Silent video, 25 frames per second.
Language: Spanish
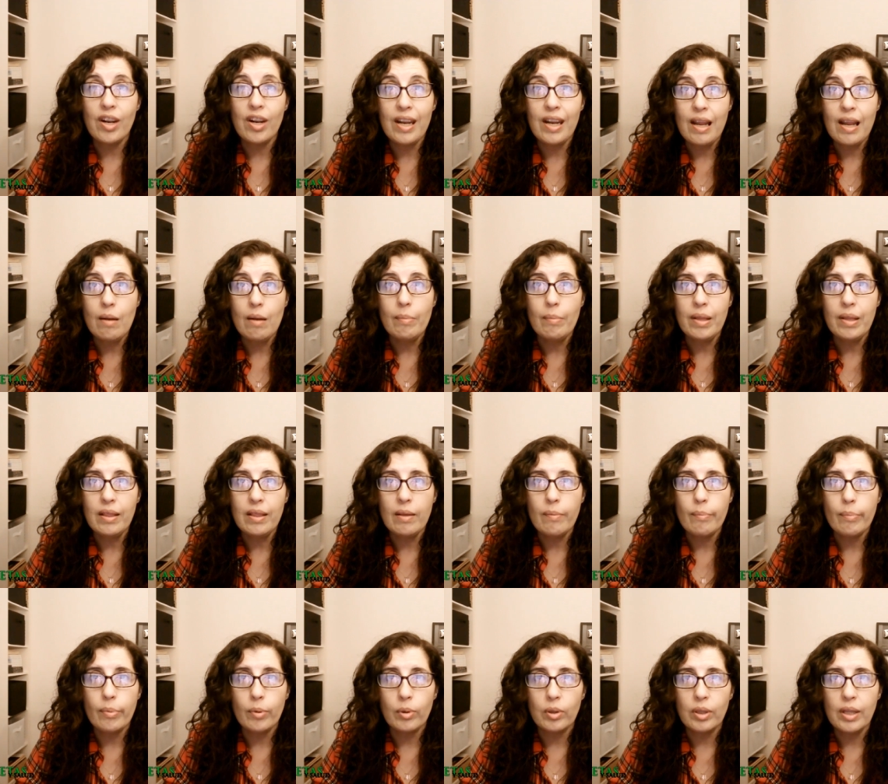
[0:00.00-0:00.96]
realmente
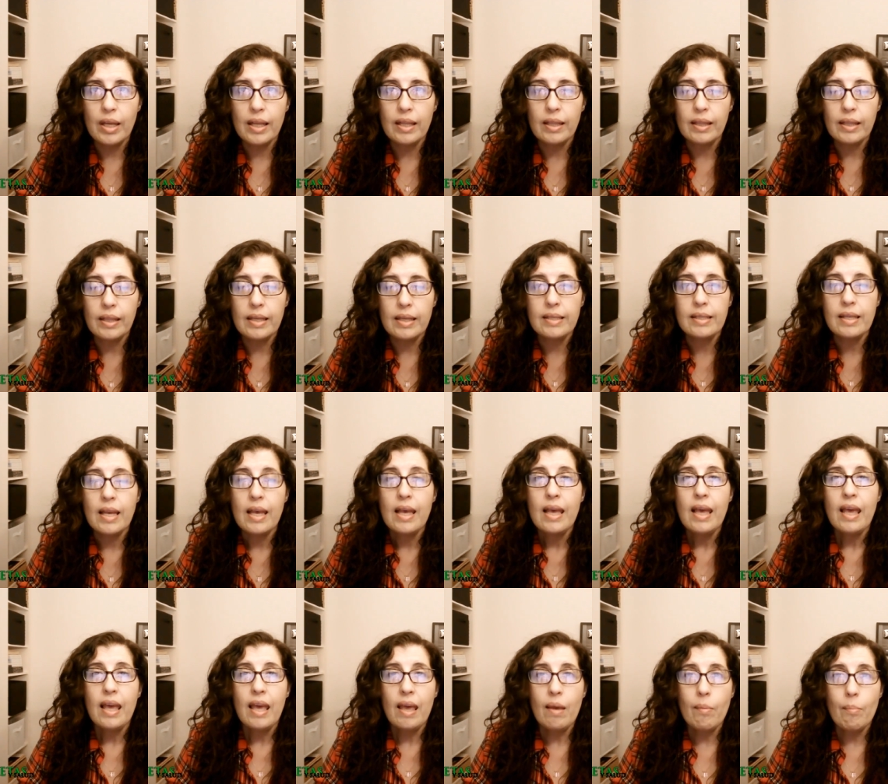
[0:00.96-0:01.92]
importantes
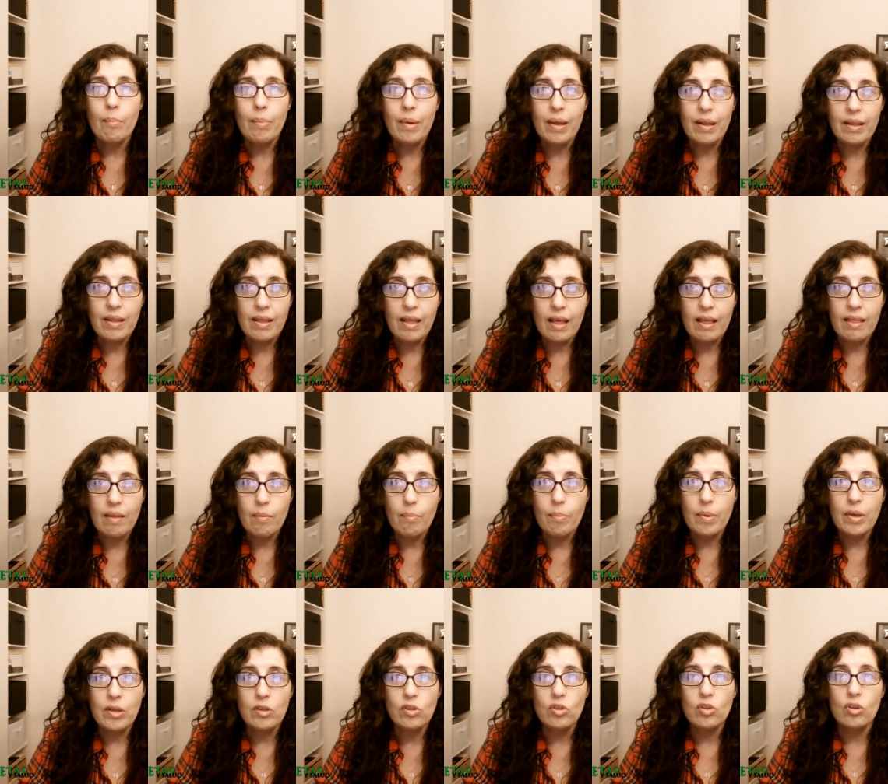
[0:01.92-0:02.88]
en pérdidas de
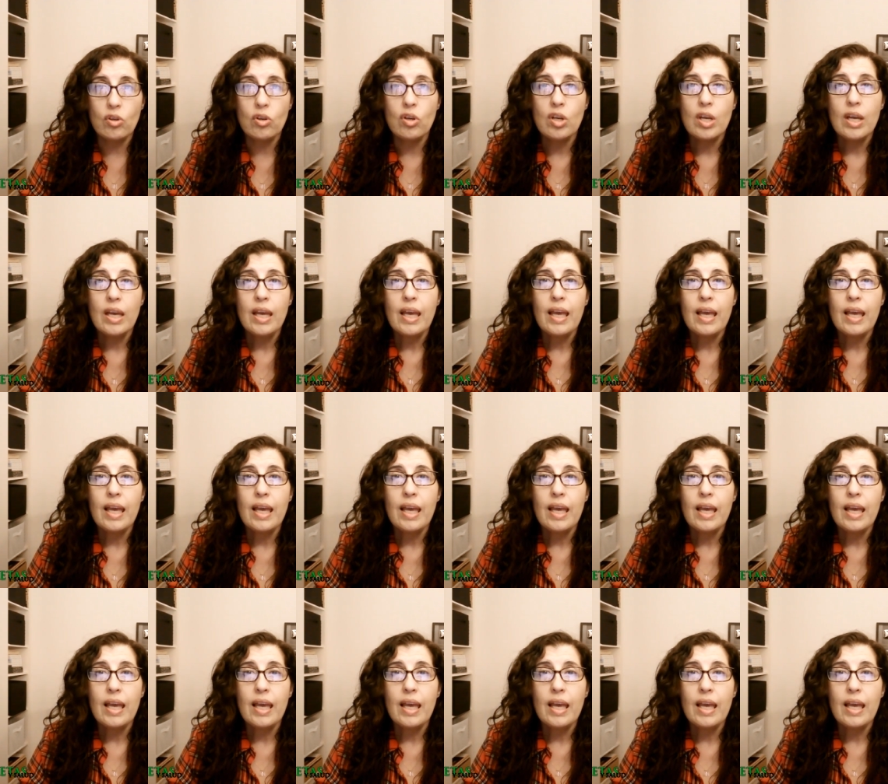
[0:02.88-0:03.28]
peso,